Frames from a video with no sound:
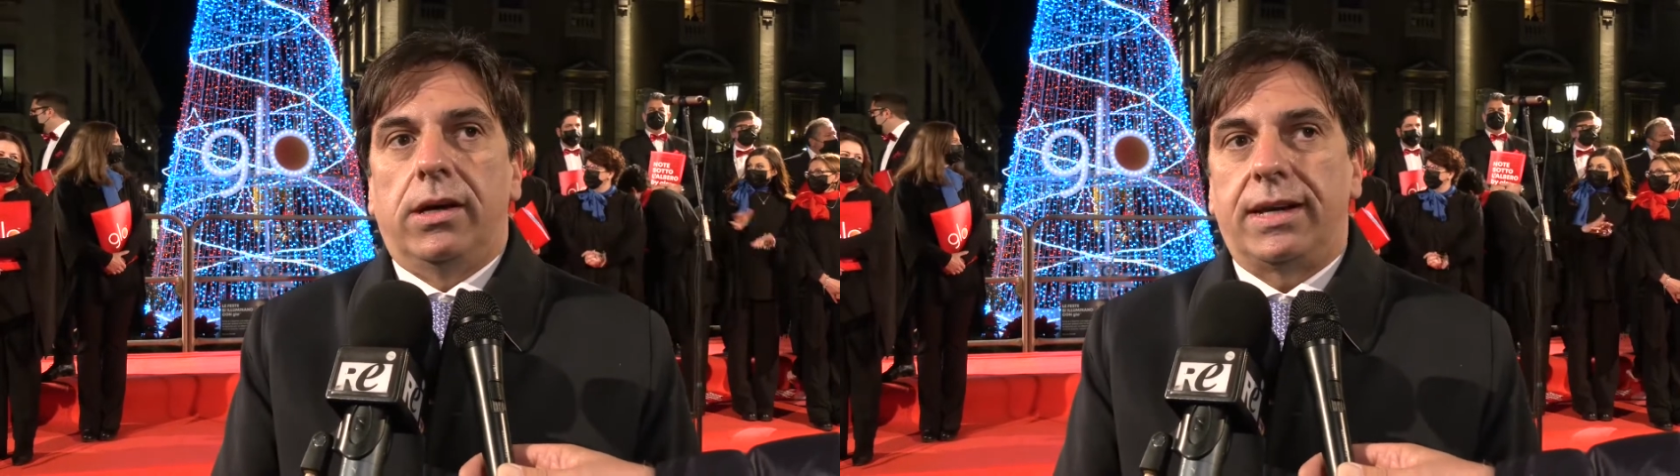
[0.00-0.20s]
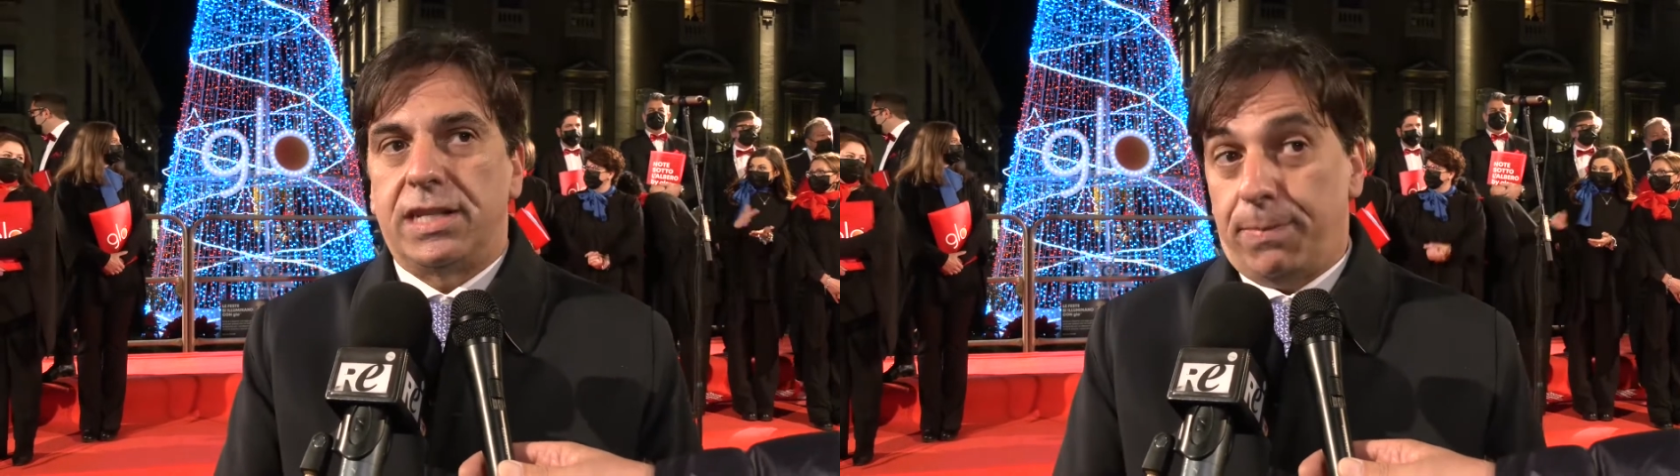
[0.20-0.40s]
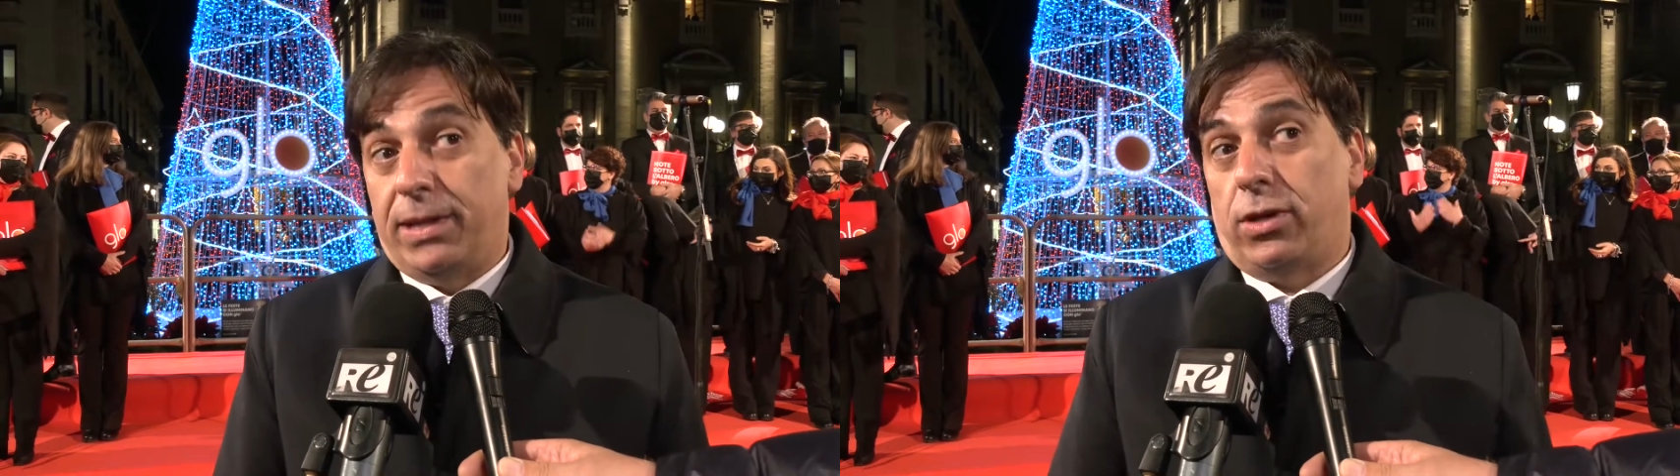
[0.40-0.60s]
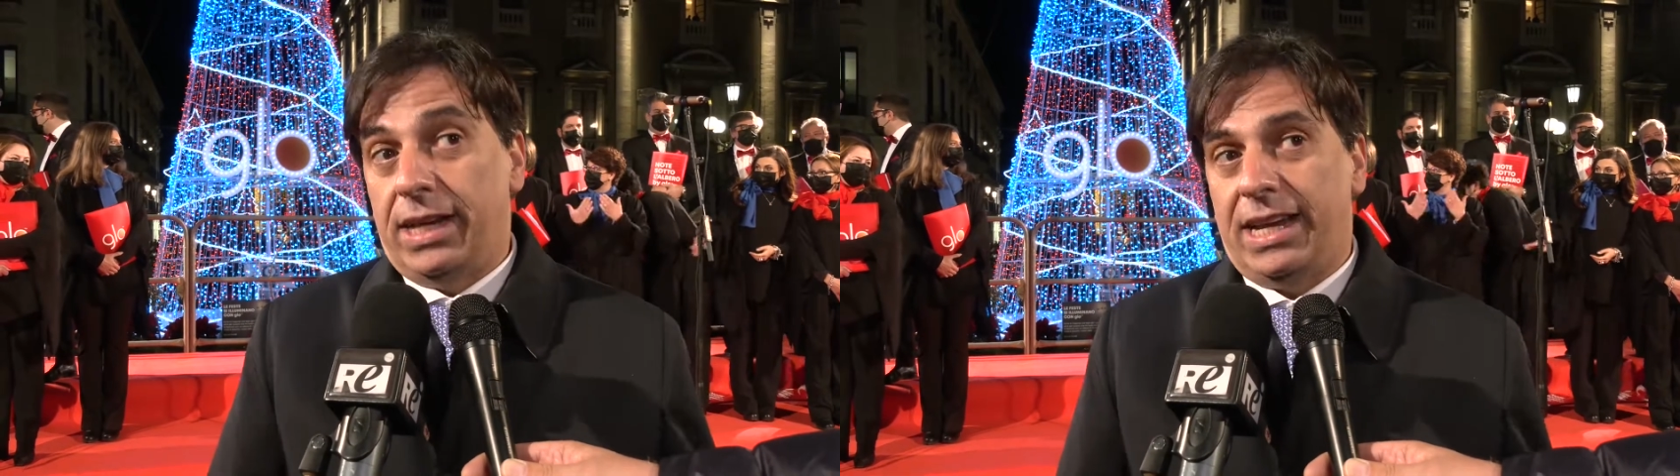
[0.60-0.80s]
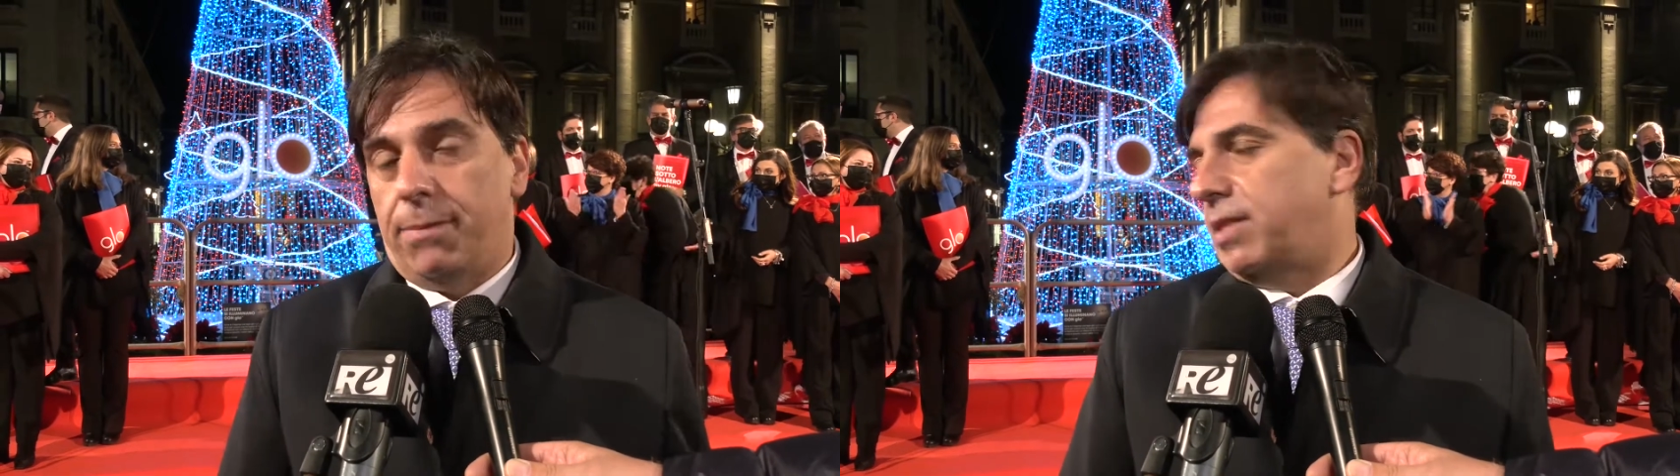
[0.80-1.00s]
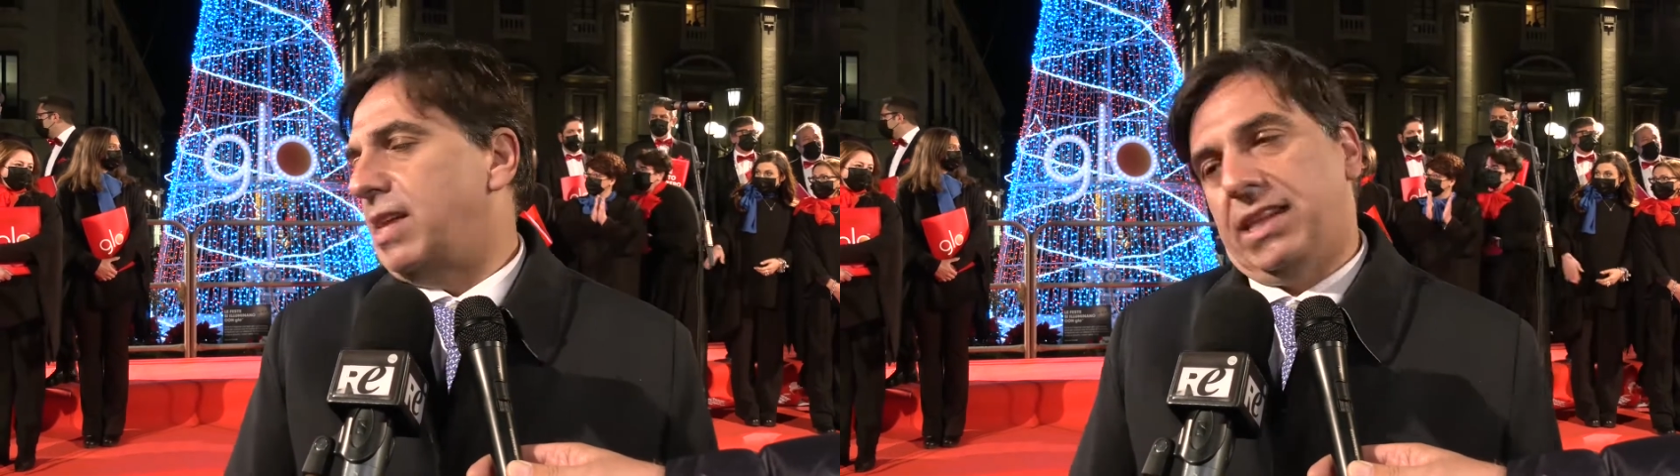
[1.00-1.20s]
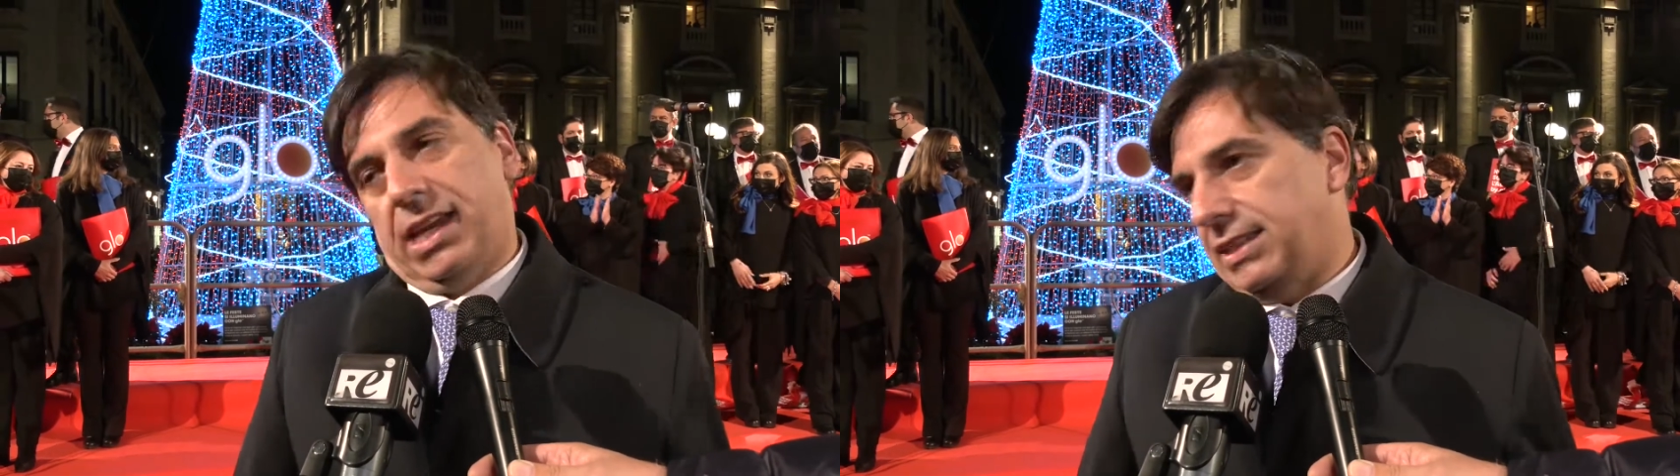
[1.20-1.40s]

rispetto agli anni passati,